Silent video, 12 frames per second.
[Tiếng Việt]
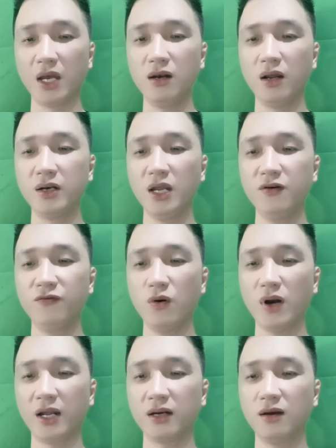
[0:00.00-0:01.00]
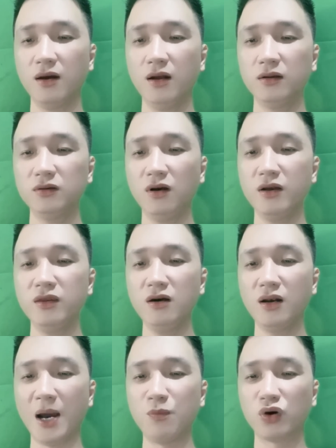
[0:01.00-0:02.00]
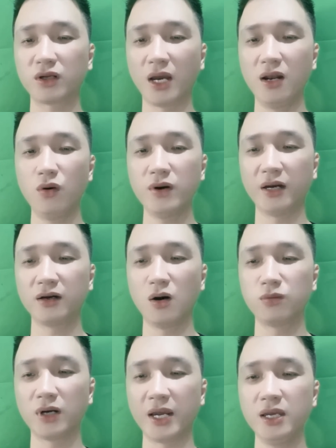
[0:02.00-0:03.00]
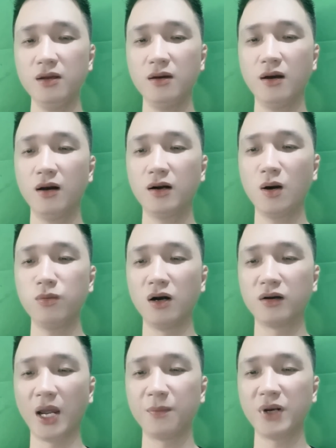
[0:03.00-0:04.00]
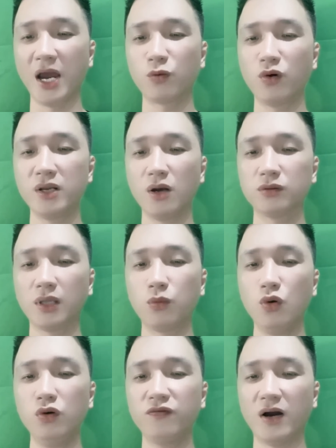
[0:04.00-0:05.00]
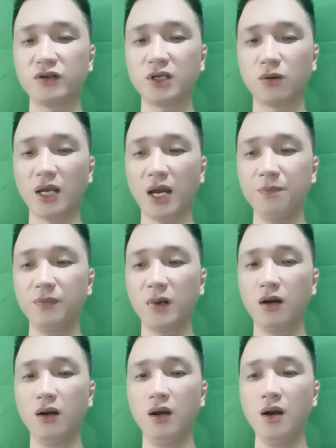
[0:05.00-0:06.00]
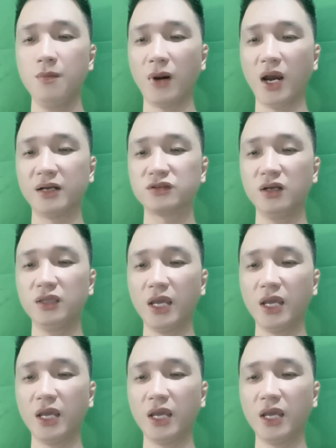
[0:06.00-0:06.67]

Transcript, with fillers: biến lớn đến vô hạn, tựa như là một cái lỗ đen không đáy, không ngừng đem đại quân yêu tộc hút vào trong tháp. Mà dưới